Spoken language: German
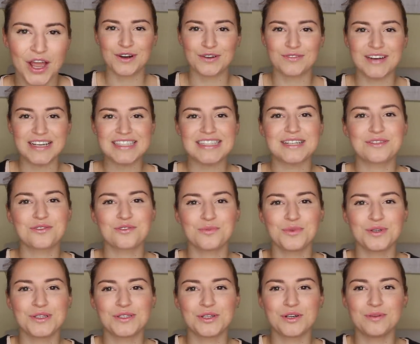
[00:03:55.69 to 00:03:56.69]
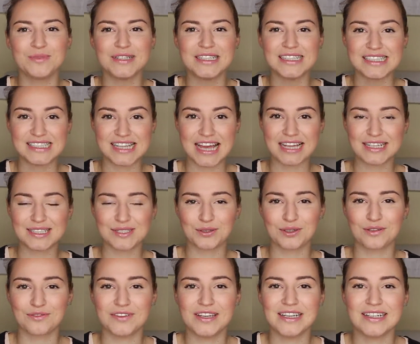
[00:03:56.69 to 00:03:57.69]
Und was ihr tun müsst, um diese Sachen
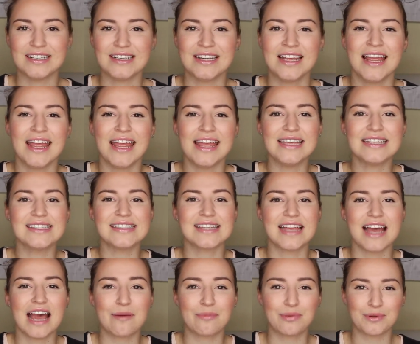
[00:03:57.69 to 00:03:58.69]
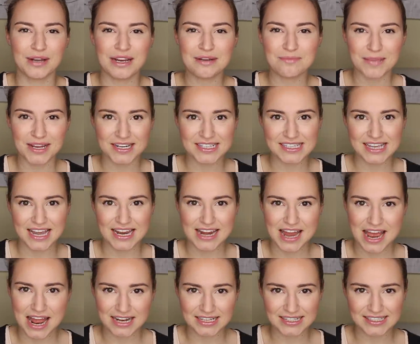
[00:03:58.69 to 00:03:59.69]
zu gewinnen, ist Abonnent meines
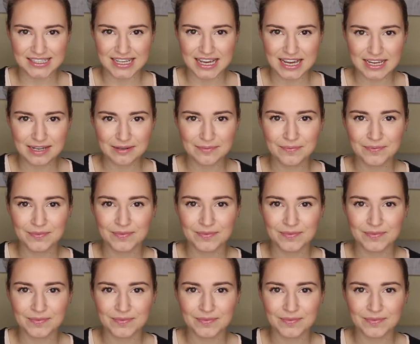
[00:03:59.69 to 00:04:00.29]
Kanals sein.